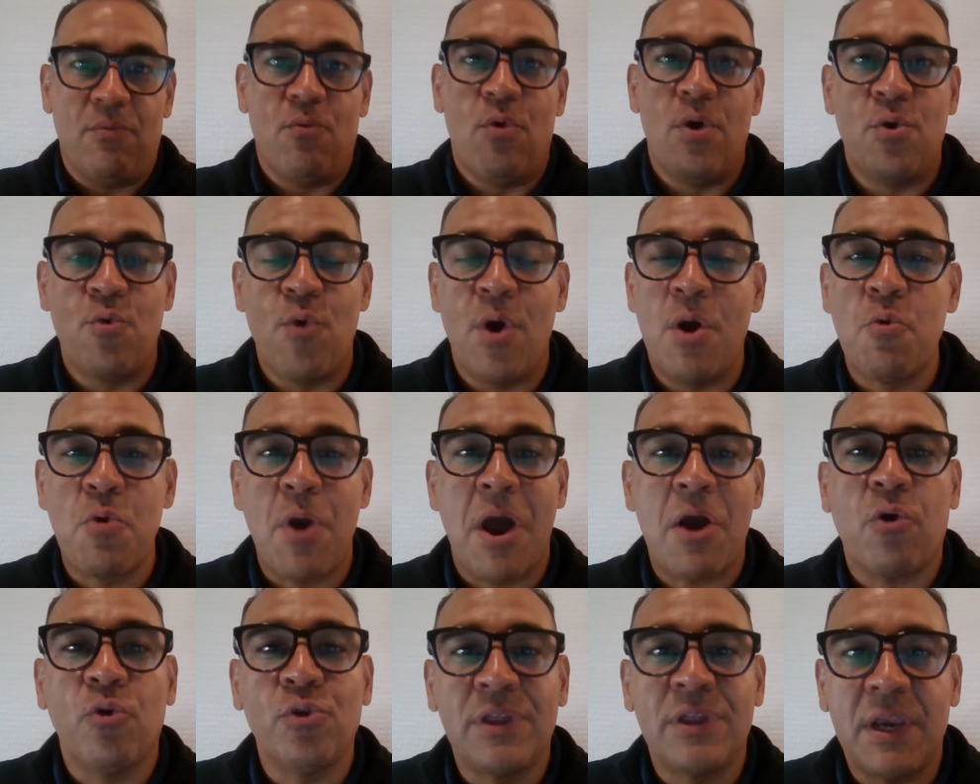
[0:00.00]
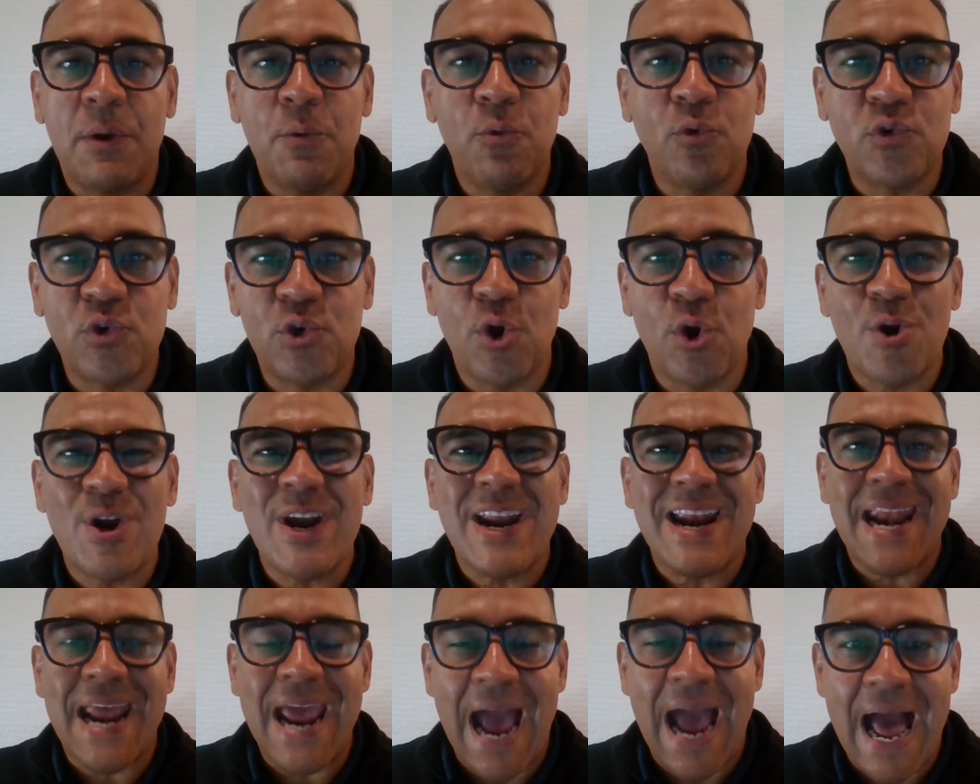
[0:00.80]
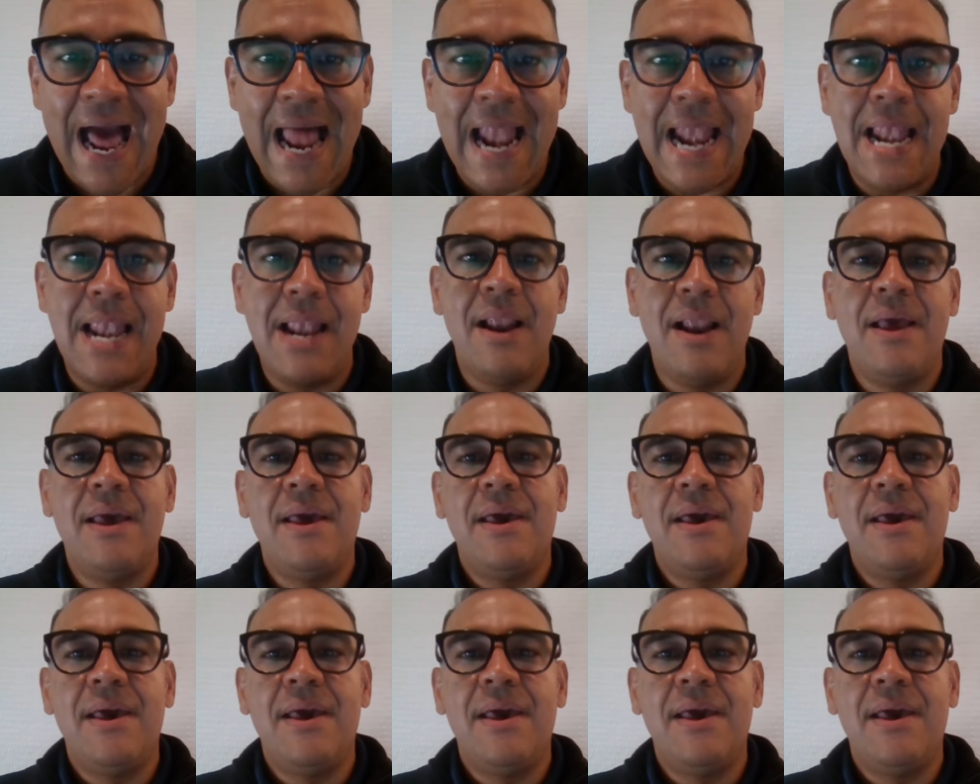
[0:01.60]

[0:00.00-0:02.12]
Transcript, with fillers: es una contribución real